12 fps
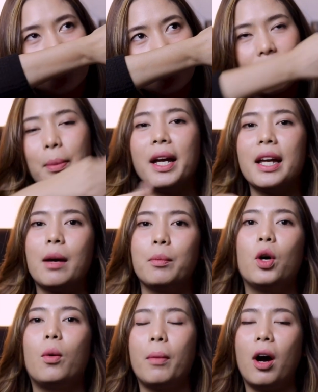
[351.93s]
ติ๊กพยายาม
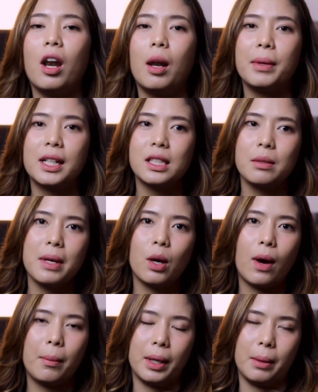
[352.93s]
ดมอ้อแล้วมันก็จะมี
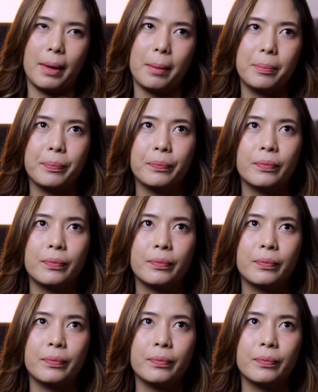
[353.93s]
ความเหมือนแบบ